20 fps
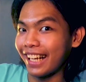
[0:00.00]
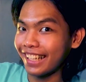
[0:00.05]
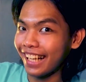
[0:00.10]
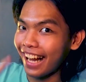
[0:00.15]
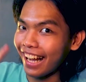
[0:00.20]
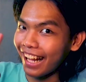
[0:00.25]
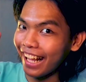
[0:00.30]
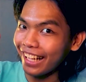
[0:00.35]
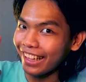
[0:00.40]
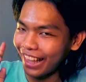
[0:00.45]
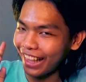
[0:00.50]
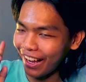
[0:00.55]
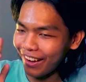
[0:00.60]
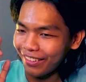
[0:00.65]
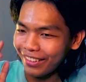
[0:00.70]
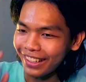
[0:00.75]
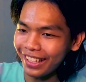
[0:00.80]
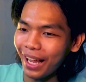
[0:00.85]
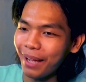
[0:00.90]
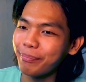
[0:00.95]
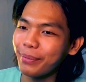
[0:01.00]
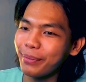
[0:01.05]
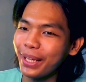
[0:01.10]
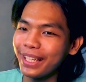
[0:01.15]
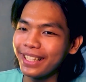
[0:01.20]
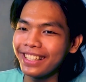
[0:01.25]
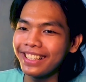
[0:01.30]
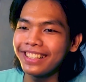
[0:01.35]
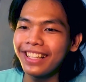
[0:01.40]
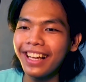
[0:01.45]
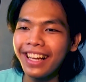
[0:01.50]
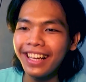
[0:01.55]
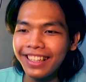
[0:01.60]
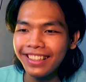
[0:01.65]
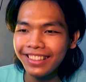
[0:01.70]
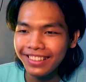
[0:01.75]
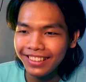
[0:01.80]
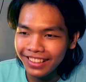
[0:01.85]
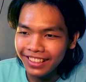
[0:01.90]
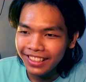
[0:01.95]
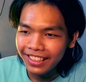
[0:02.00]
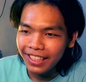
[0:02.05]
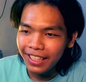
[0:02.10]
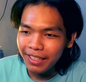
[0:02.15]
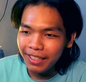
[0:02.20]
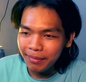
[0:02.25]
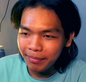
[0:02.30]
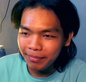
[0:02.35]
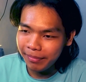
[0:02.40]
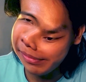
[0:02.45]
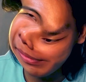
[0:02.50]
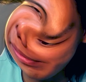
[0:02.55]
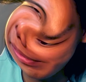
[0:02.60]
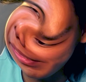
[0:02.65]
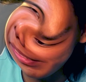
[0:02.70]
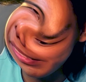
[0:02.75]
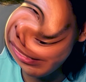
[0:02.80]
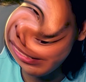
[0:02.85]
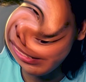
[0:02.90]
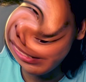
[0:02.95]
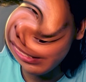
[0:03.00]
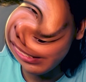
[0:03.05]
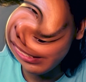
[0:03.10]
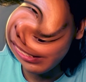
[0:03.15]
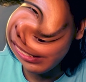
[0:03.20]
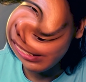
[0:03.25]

Dan kalian tahu kan apa endingnya? Hmm.